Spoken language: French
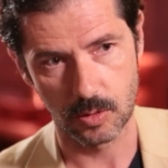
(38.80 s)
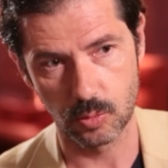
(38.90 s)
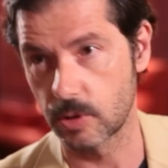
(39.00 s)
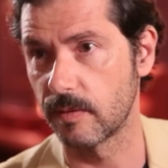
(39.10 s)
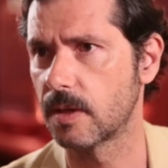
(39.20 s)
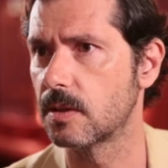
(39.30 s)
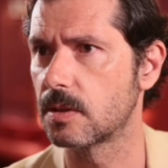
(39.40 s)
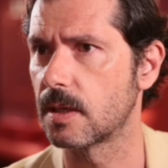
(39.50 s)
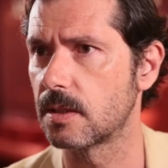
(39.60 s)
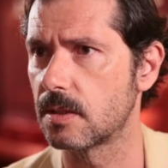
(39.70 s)
couche avec
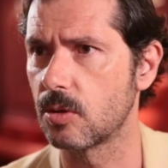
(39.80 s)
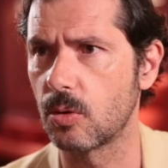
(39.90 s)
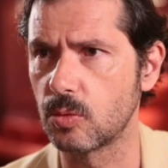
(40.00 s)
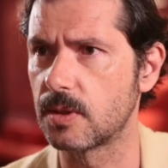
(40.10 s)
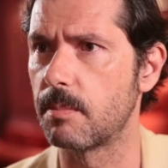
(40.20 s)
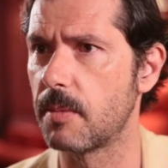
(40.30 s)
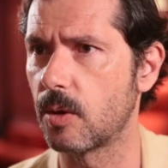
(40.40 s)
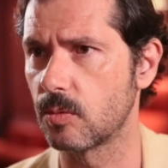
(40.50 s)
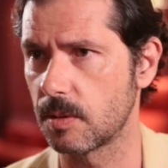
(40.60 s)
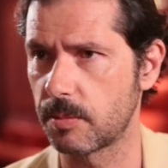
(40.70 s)
sa sœur ou sa
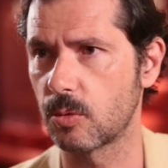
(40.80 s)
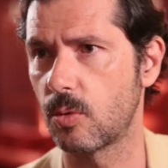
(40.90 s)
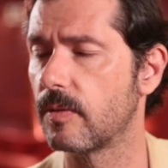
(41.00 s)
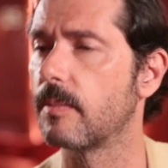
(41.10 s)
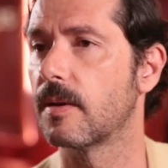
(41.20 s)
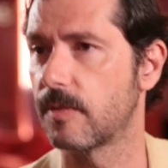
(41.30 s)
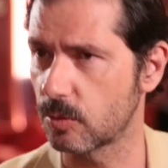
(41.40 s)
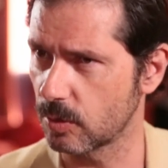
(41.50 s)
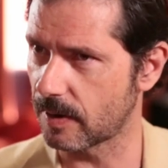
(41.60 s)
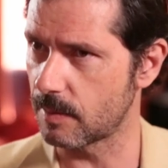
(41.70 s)
mère, on sait pas trop. Enfin bref, un
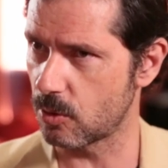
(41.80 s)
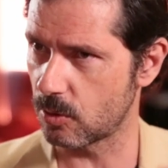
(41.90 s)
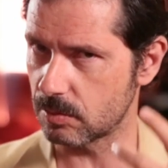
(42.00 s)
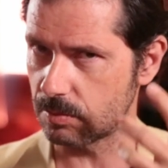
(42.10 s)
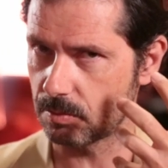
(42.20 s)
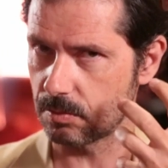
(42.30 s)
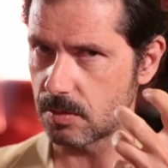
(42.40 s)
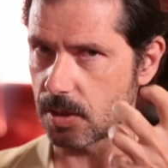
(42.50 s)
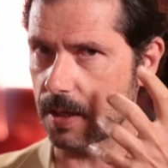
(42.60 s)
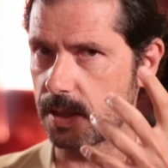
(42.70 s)
truc vraiment
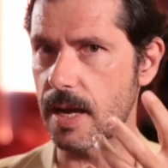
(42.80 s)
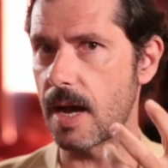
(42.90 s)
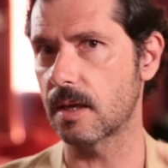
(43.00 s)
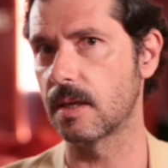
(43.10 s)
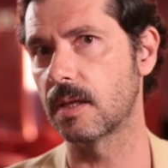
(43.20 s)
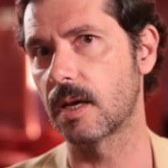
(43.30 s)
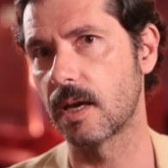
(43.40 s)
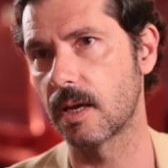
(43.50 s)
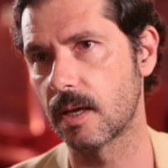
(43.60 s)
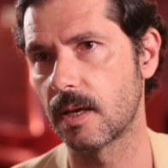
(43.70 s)
très dark et
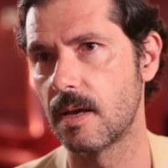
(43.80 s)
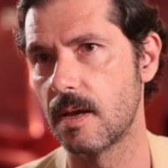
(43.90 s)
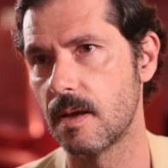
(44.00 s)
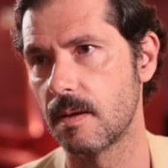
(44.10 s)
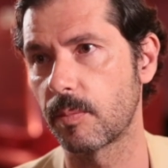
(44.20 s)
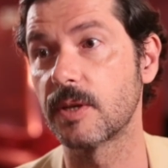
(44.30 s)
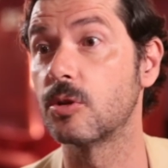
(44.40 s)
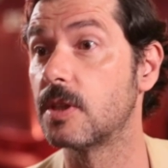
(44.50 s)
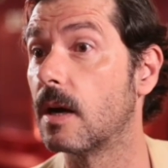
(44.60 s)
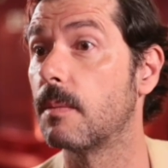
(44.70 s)
très
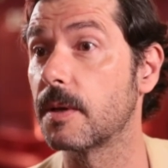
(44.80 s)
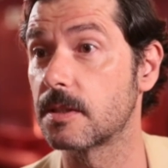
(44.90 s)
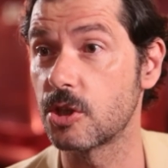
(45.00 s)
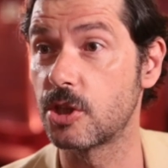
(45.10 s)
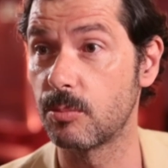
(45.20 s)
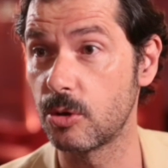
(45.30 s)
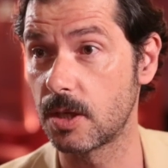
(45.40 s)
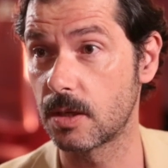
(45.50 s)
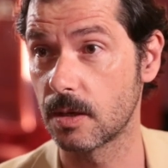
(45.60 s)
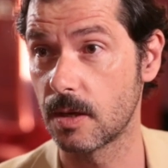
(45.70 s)
presque un personnage
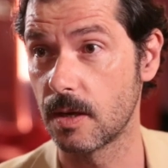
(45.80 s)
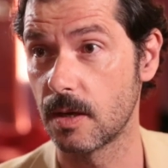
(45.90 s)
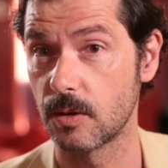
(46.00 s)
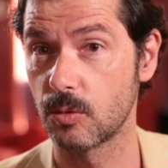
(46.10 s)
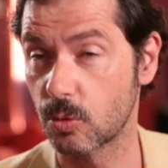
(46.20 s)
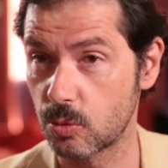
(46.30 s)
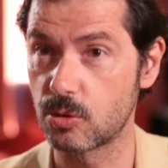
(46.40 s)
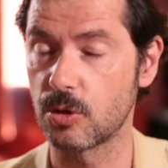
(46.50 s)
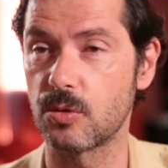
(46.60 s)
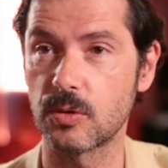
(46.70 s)
diabolique. Donc tout
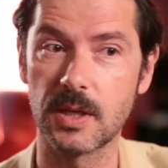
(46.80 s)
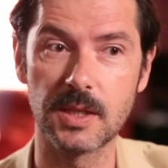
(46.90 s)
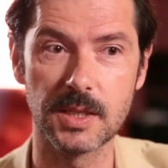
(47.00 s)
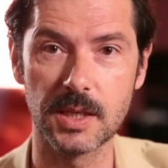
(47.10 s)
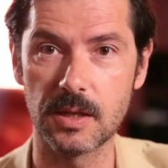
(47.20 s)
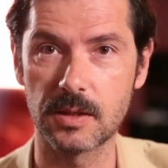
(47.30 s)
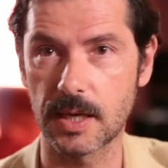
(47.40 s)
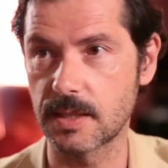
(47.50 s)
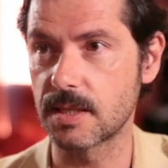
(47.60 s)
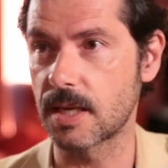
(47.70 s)
seul sur cette île,
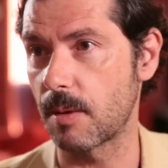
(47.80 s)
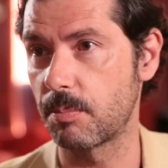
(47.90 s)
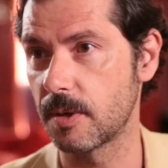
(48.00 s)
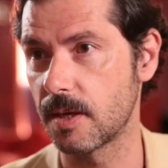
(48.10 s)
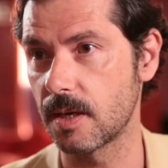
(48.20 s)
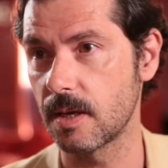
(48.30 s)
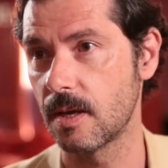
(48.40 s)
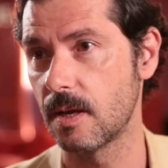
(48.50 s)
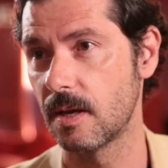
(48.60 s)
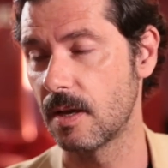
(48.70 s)
très escarpé,
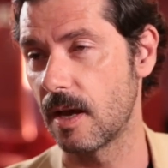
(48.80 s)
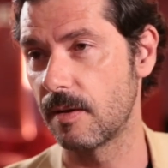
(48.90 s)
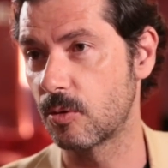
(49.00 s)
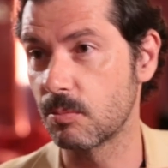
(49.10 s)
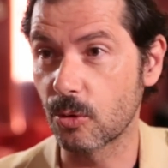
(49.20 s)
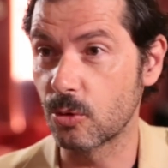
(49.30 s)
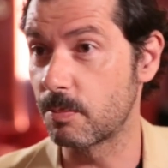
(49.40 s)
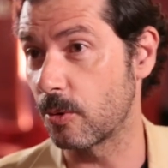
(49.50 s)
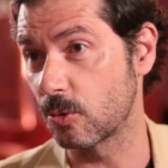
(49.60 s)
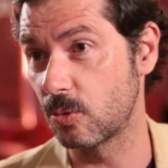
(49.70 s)
avec une bande de
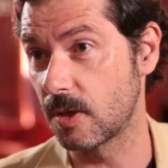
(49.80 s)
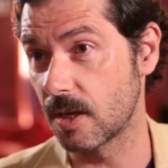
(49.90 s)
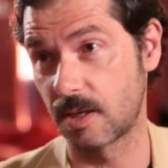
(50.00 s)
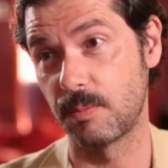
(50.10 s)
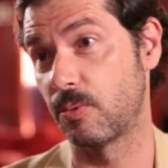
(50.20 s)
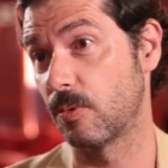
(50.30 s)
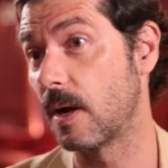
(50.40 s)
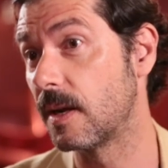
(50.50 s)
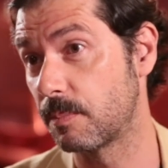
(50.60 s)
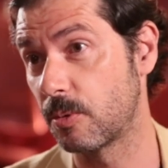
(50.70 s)
Portugais qui
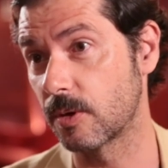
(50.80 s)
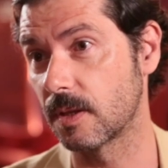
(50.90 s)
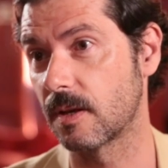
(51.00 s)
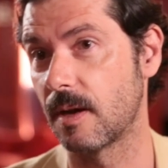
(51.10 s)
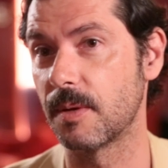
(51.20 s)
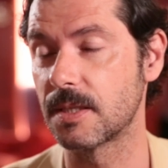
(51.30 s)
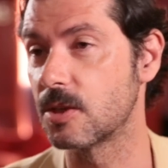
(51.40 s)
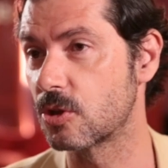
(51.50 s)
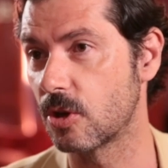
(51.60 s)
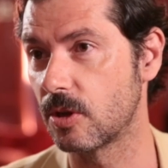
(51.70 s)
à l'époque étaient quand même
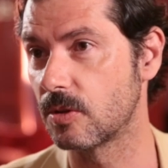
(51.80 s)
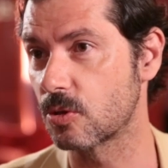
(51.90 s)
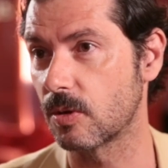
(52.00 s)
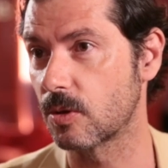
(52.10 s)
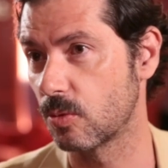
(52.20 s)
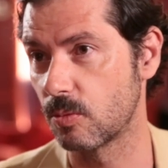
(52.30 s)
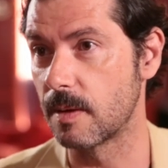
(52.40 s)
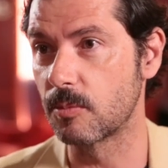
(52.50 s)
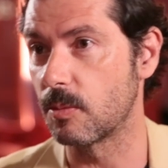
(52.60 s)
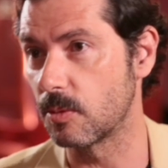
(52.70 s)
assez jeunes. Je crois queux
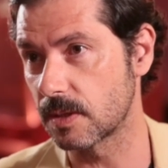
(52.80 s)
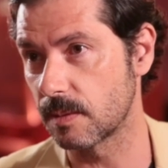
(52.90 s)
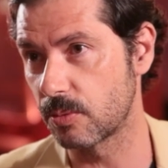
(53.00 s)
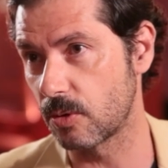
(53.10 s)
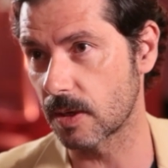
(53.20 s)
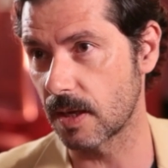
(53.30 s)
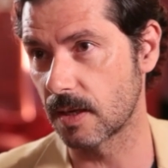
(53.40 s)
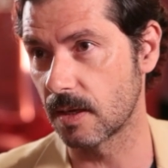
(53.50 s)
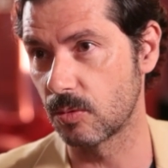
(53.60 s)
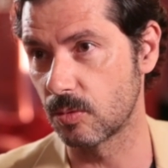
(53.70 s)
même commençaient un peu leur
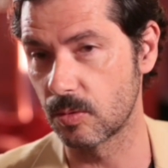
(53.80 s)
carrière